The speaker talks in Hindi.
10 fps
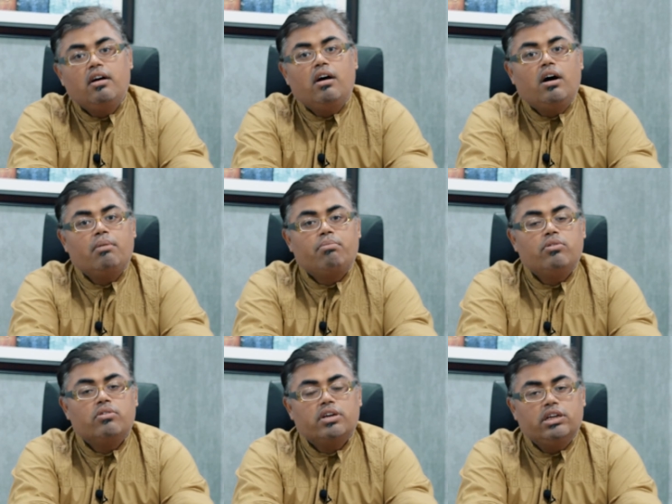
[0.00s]
आप
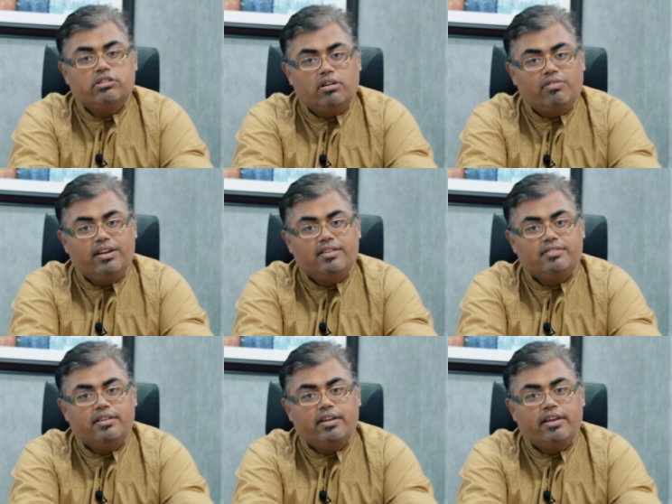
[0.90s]
लोग इस हवाले
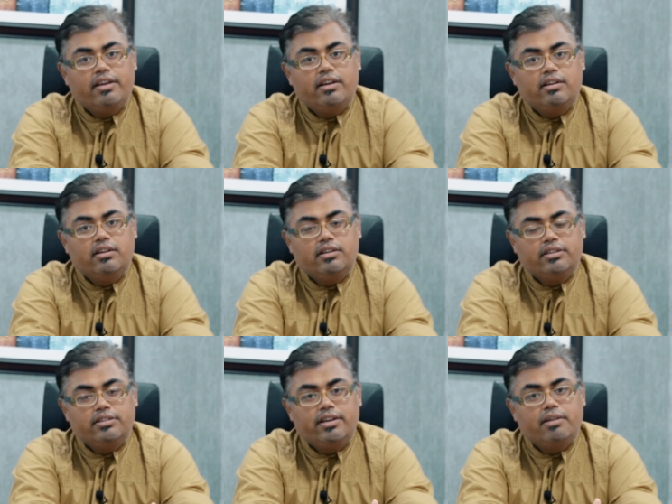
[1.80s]
से
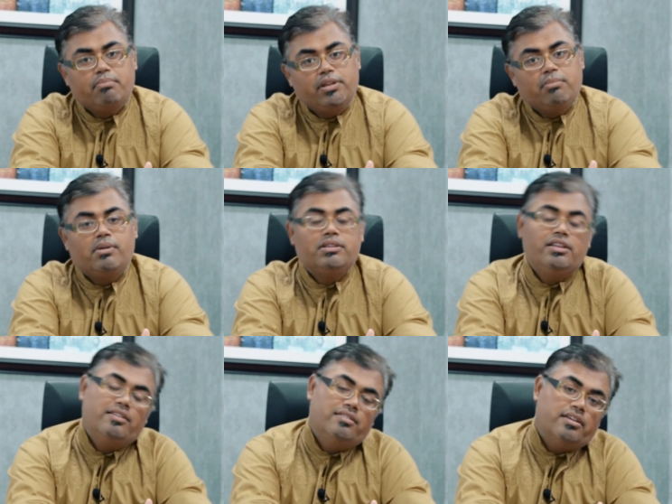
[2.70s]
ये अपने
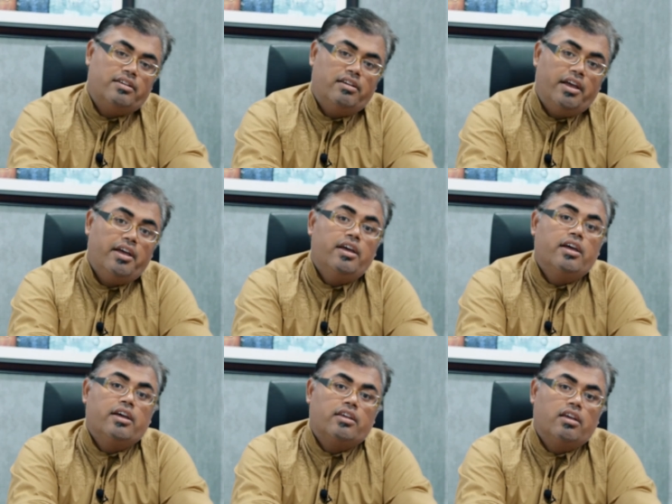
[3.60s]
मद्देनज़र रखिए
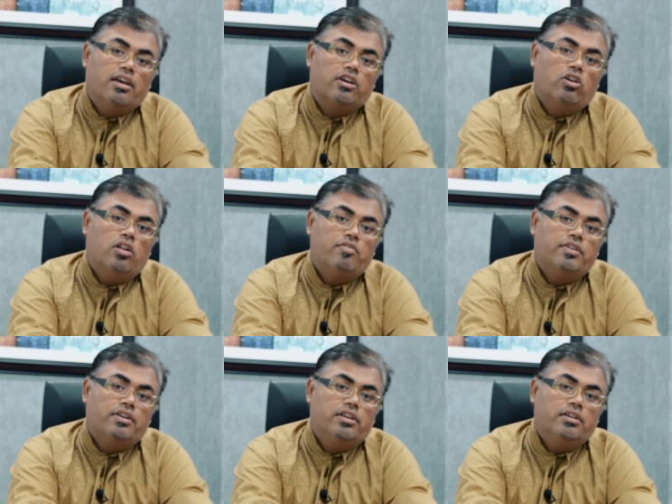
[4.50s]
कि गोल
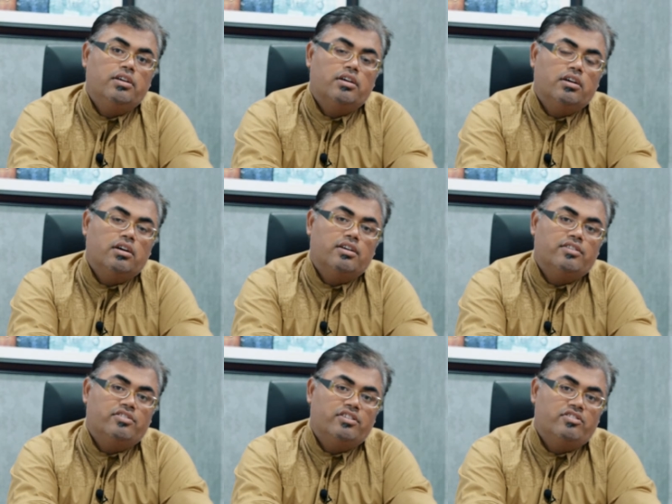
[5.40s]
सिटी
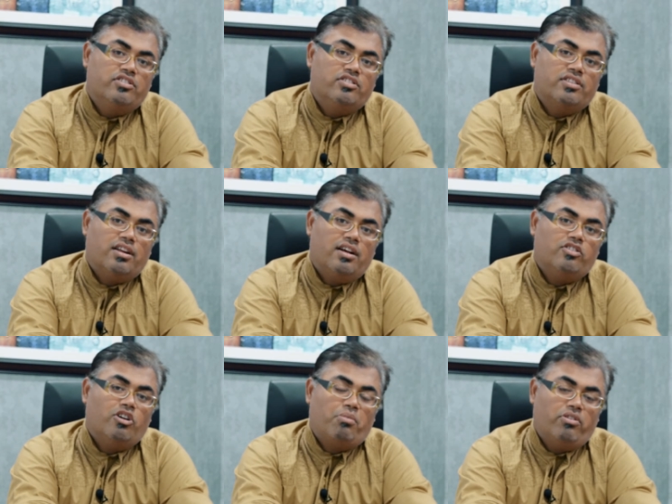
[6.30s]
जिस जिस तरह
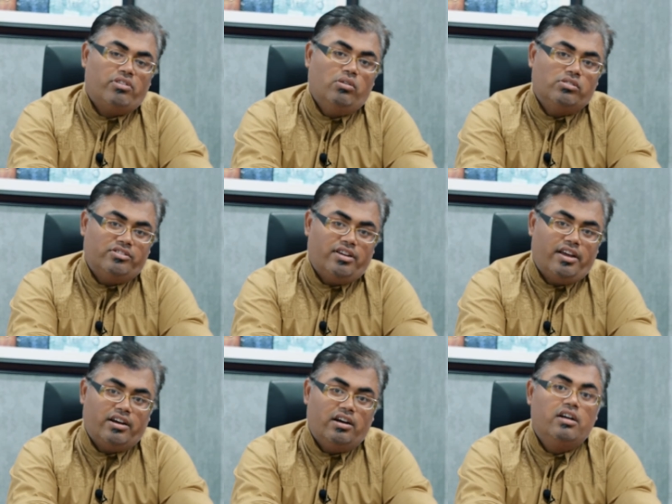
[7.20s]
से ऑपरेशन होता
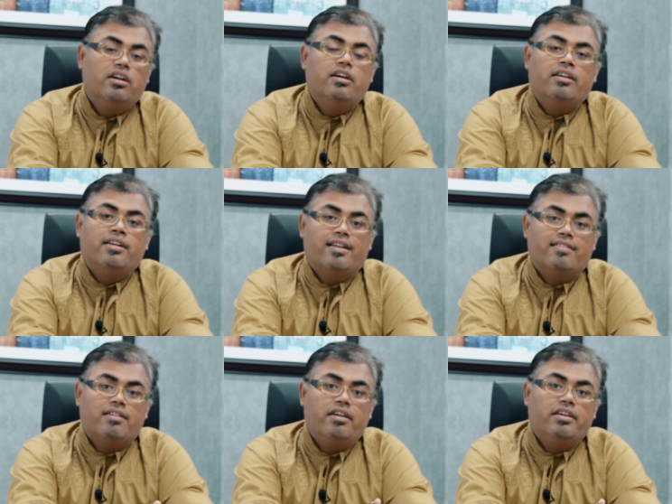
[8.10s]
जाएगा
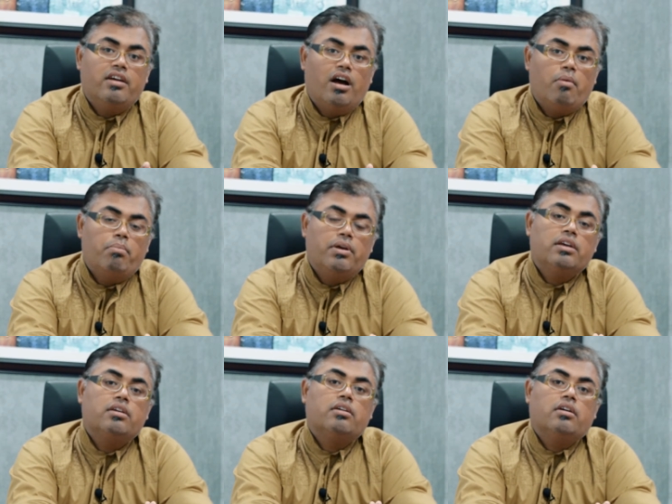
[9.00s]
नेचुरली यहाँ
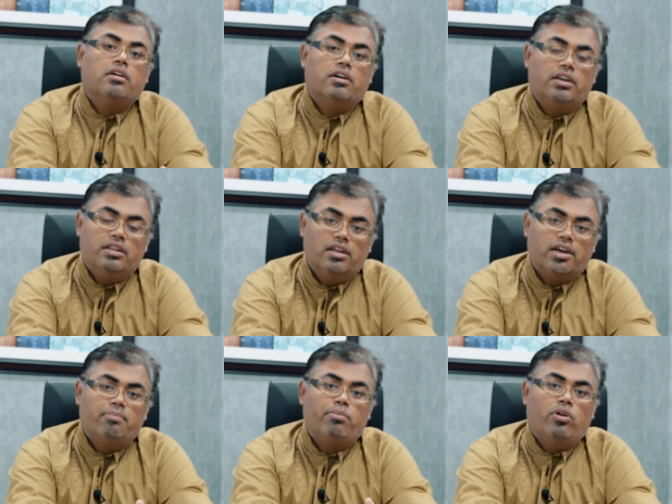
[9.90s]
पे ख़रीदे
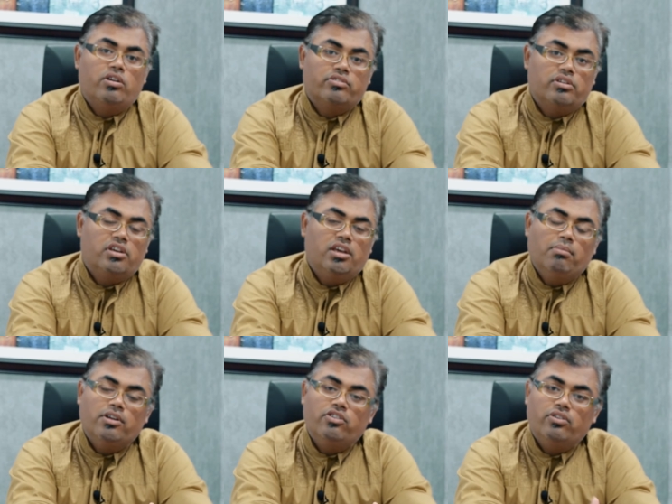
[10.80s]
गए प्लॉट्स की
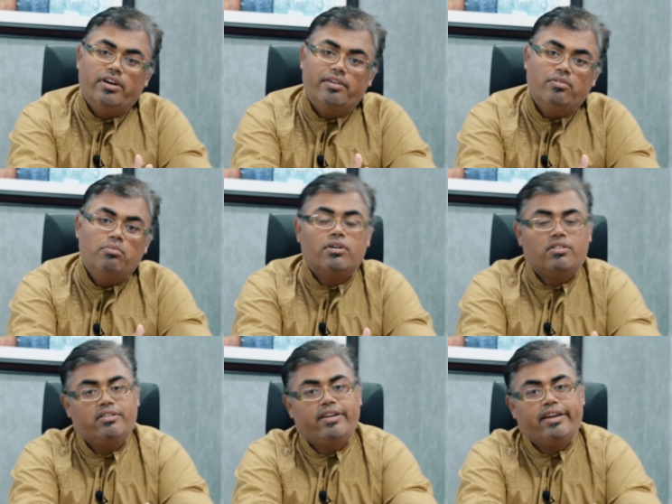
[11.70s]
कीमत जो है वो
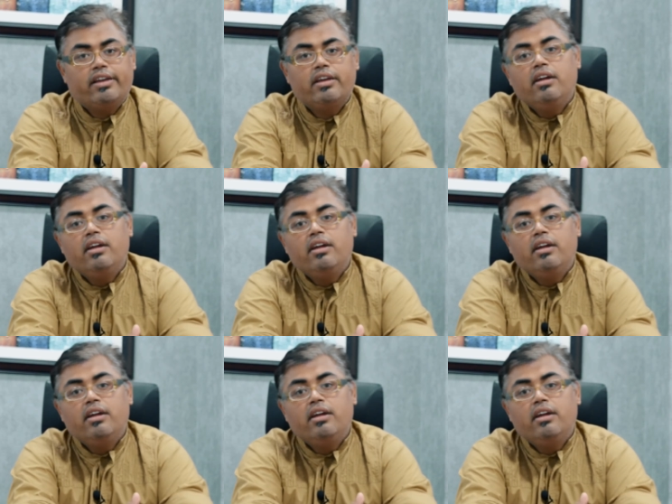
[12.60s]
बढ़ती जाएगी